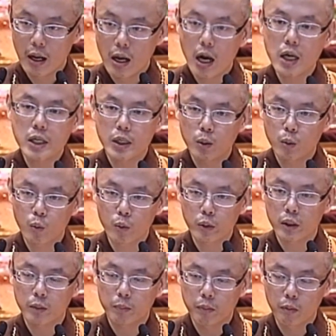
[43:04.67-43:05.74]
二十五
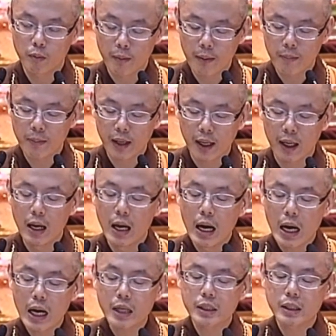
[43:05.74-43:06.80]
是普门品，
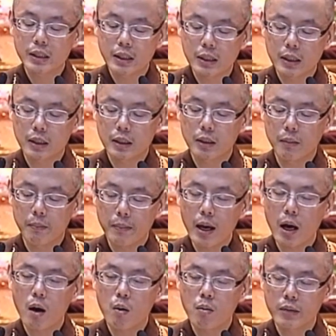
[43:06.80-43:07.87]
二十四是
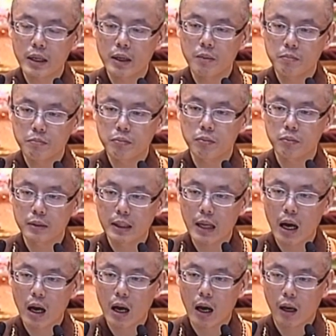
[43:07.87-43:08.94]
妙音菩
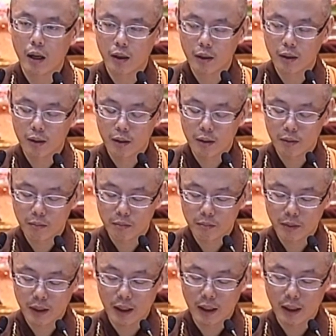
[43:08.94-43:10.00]
萨
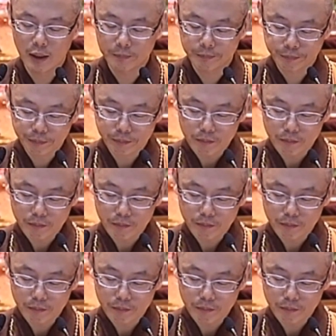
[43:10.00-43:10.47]
品。